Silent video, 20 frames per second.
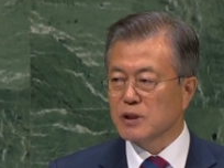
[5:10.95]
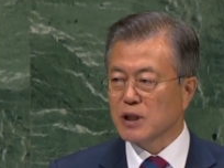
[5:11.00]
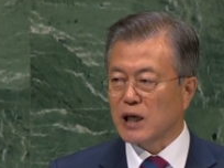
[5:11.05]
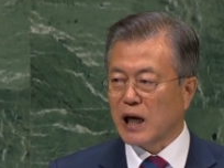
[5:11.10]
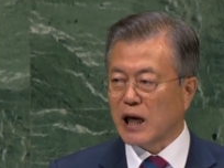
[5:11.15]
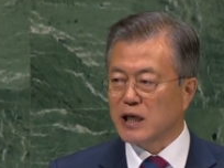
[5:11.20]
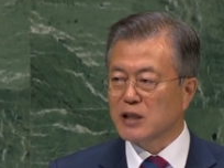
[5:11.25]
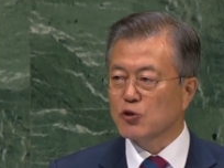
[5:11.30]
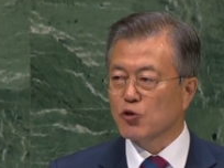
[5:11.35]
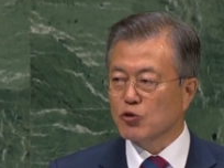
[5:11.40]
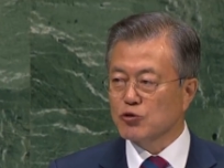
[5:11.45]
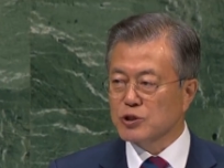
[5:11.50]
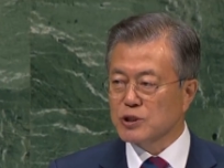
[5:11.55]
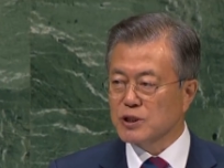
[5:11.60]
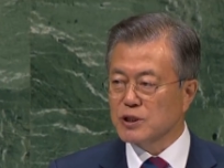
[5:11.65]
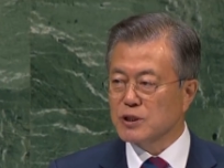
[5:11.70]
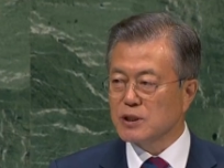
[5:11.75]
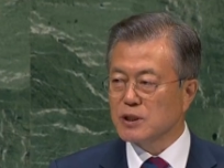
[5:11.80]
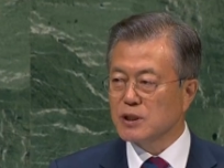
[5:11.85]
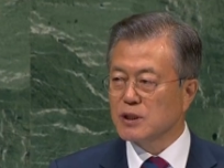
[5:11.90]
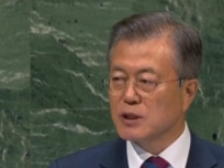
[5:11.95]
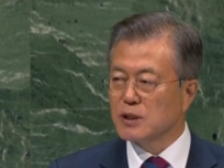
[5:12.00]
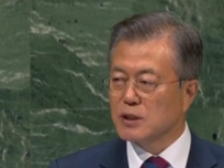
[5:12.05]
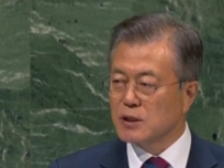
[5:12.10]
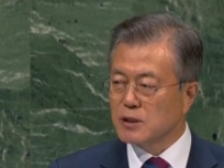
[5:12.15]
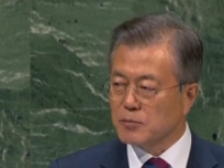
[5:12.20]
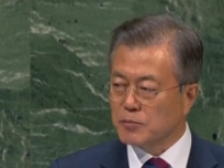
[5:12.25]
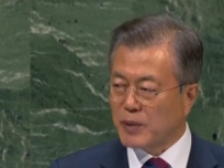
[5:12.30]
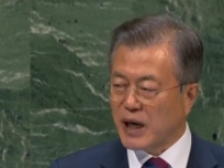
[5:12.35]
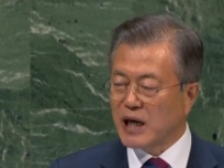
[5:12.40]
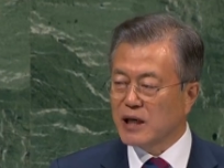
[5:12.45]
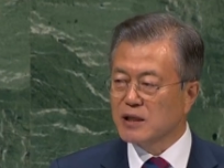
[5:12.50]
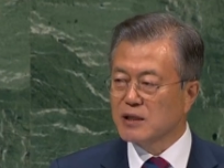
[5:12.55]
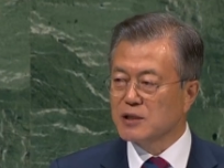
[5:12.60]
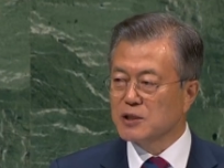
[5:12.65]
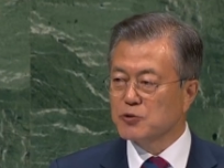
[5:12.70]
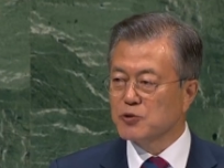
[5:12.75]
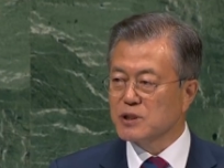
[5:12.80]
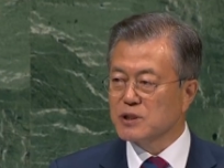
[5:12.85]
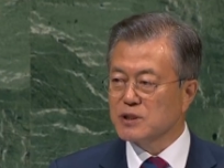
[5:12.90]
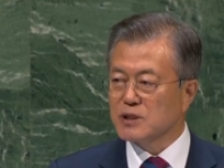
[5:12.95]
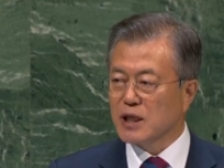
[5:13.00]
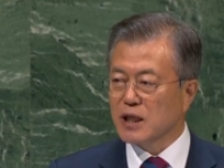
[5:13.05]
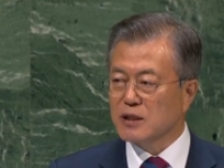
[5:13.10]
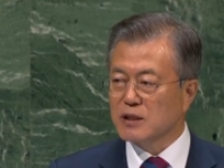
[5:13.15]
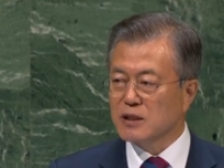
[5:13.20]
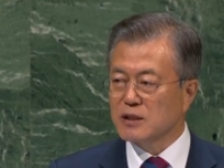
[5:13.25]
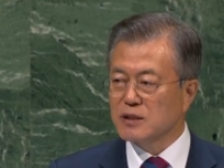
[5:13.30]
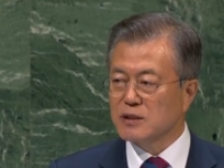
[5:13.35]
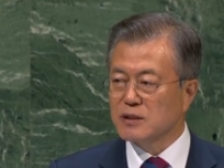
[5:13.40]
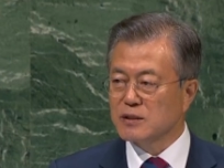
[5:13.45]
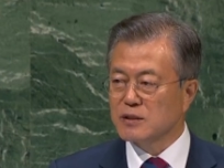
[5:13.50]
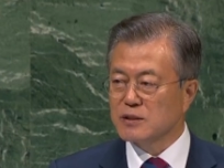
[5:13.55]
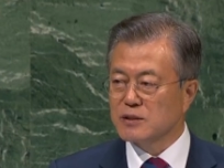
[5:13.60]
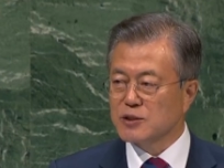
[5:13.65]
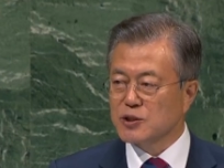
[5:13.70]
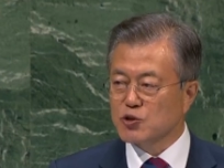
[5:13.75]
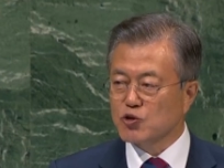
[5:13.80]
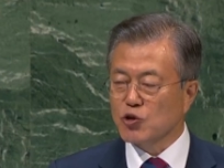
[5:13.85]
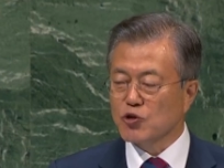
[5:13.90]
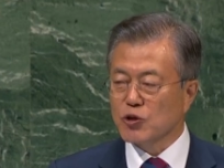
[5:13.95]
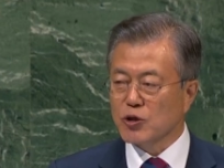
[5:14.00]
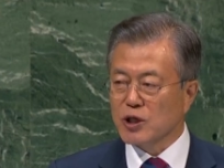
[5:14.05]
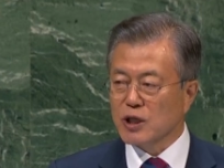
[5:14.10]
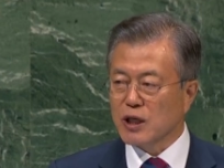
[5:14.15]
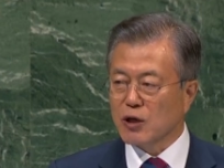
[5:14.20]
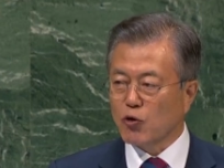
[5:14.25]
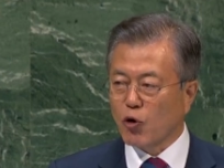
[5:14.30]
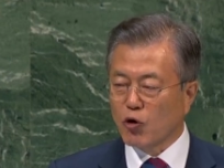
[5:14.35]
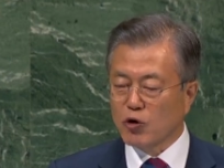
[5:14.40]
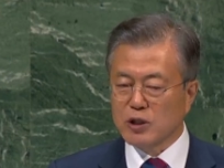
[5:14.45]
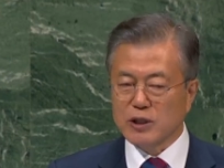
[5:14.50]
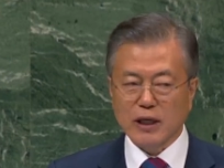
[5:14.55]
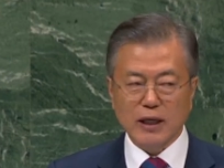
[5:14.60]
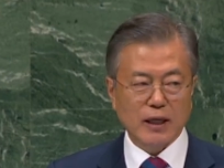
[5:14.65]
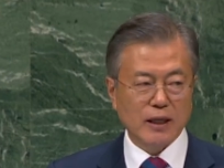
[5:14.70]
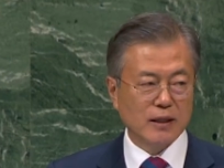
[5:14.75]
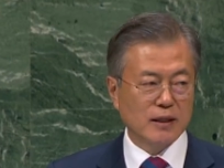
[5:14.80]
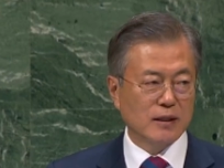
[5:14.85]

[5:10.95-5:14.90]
IOC 바흐 위원장의 지도력과 공헌에